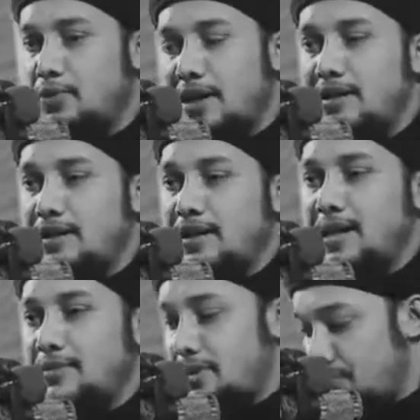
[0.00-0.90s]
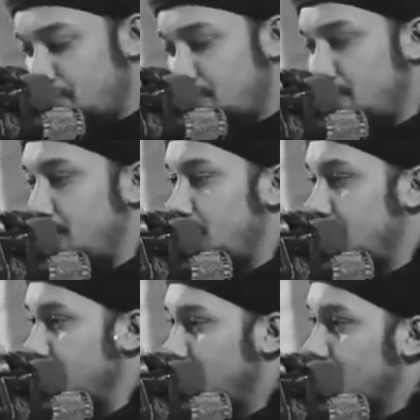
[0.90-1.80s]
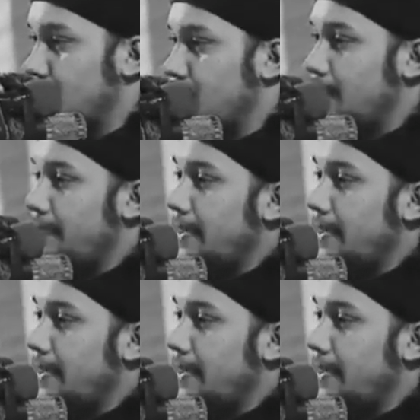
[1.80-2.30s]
বুনাইয়া হে আমার ছোট্ট বৎস